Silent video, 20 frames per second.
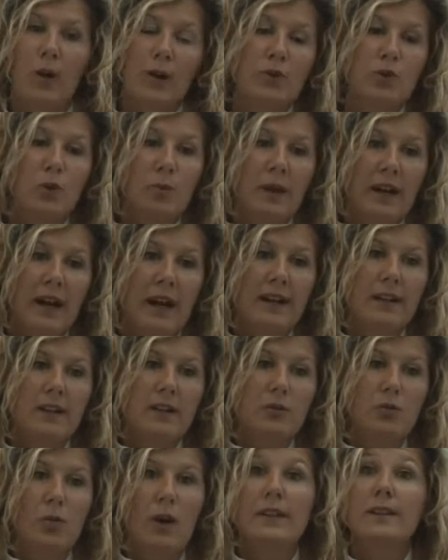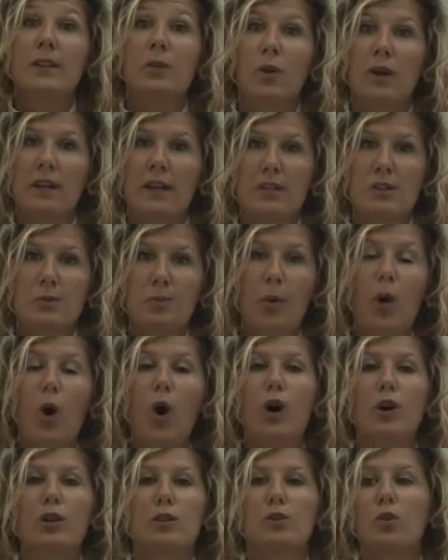quando magari durante qualche
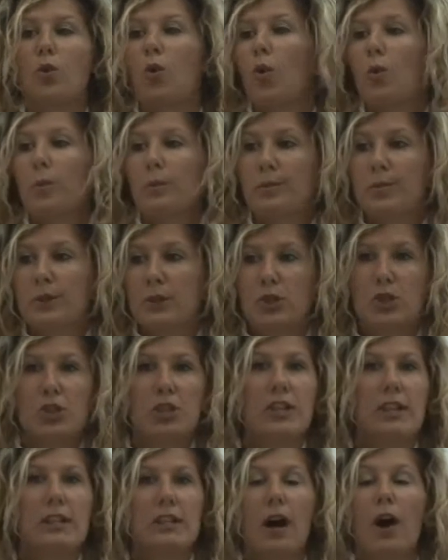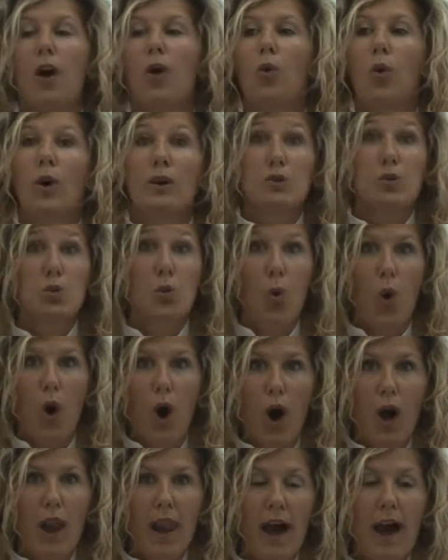sport o in piscina o a
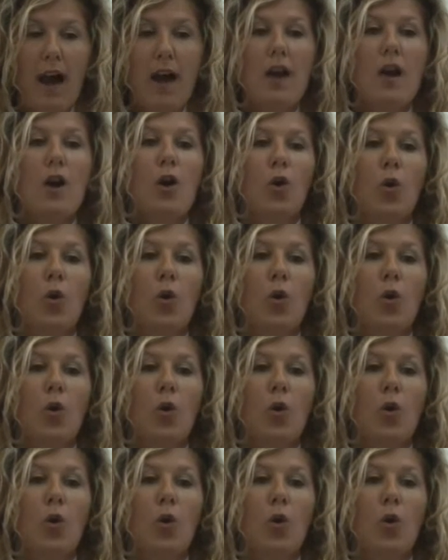scuola